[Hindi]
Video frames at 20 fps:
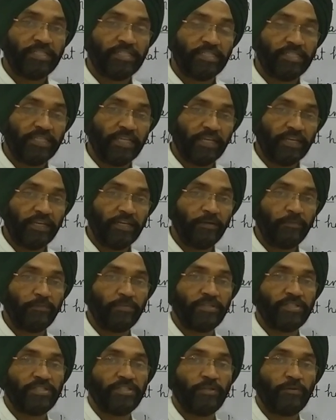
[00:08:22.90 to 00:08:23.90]

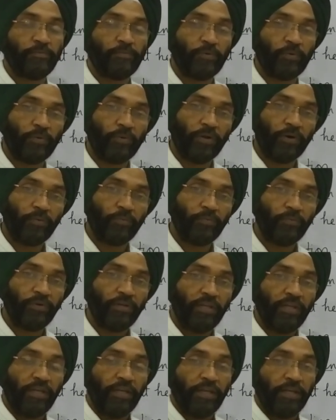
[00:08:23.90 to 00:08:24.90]
सेकंड पर्सन
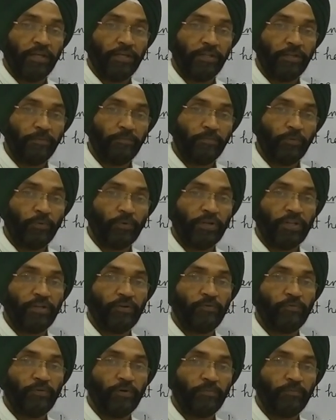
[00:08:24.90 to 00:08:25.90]
प्रोनाउन
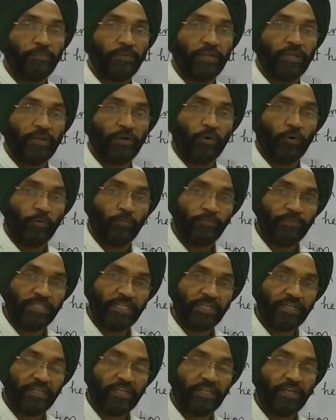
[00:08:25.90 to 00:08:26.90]
रिपोर्टिंग वर्ब के
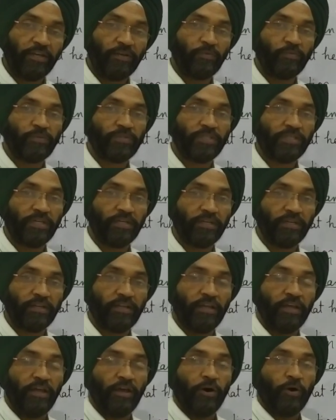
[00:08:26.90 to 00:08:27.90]
ऑब्जेक्ट के
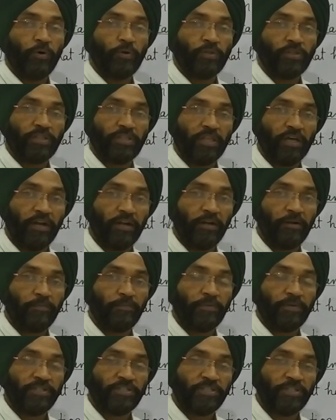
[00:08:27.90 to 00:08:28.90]
अनुसार और थर्ड
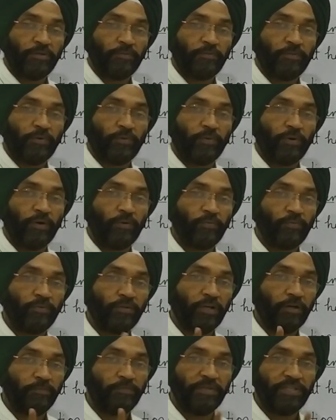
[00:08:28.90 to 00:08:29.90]
पर्सन प्रोनाउन
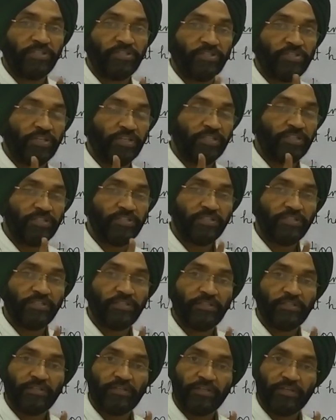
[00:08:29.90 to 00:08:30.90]
कभी चेंज
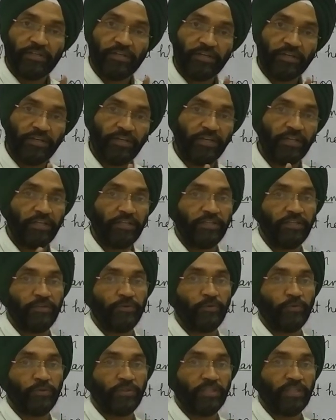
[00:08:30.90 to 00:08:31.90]
नहीं
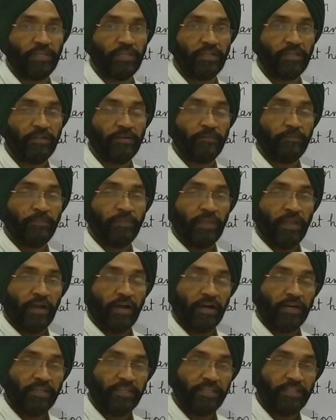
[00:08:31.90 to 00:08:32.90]
होते
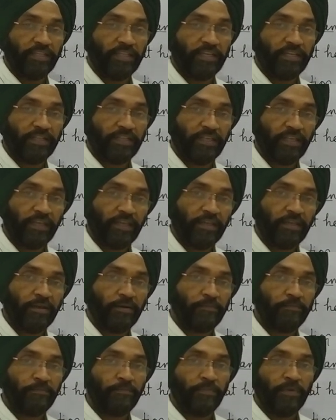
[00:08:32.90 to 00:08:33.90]
आइए देखते हैं
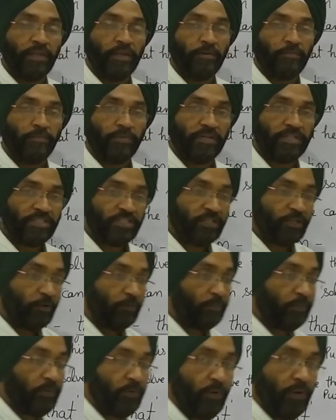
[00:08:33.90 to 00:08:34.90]
हम
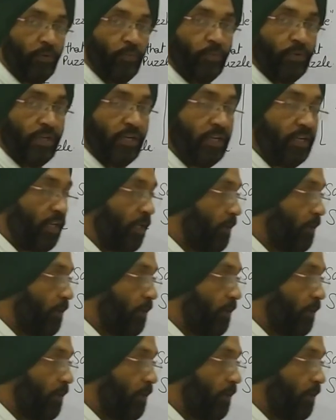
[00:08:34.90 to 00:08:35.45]
पर्सनल प्रोनाउन की